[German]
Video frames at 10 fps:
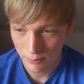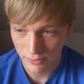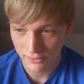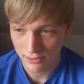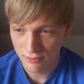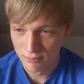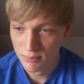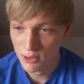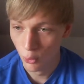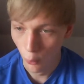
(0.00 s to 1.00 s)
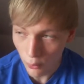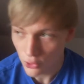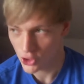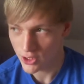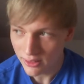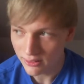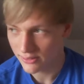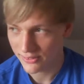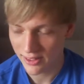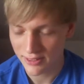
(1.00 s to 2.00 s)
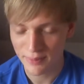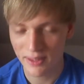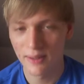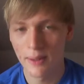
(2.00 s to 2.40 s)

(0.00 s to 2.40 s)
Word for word: Bisschen melodischer, sage ich mal.